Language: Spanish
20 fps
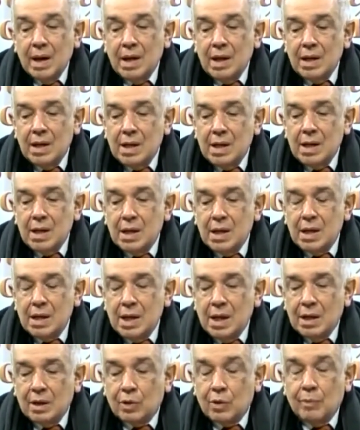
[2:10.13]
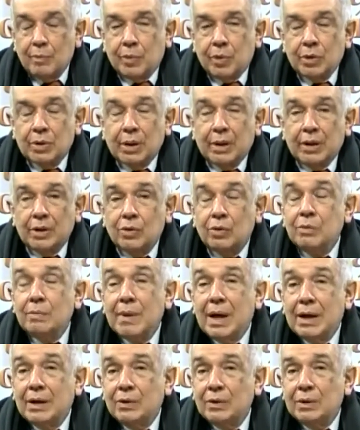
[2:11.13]
y el comportamiento
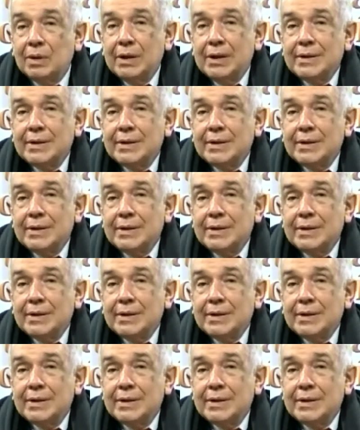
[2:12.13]
humano